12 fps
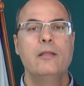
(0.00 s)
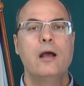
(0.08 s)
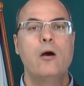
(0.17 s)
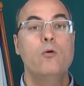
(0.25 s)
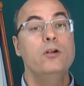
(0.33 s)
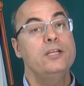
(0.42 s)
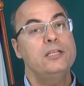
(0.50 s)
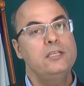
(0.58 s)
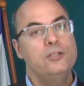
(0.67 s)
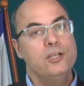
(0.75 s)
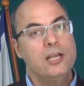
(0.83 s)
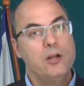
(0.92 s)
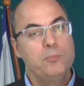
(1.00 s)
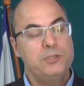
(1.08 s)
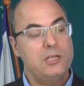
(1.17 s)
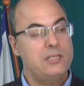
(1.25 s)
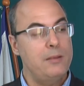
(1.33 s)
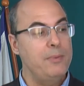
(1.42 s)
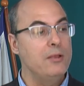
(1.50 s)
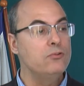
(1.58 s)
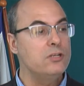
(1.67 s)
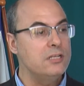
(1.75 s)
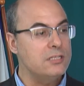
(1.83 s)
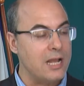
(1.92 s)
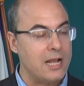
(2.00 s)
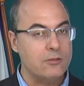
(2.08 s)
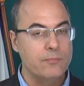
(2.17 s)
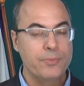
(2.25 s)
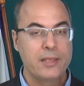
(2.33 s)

onde esse dinheiro precisa ser bem utilizado.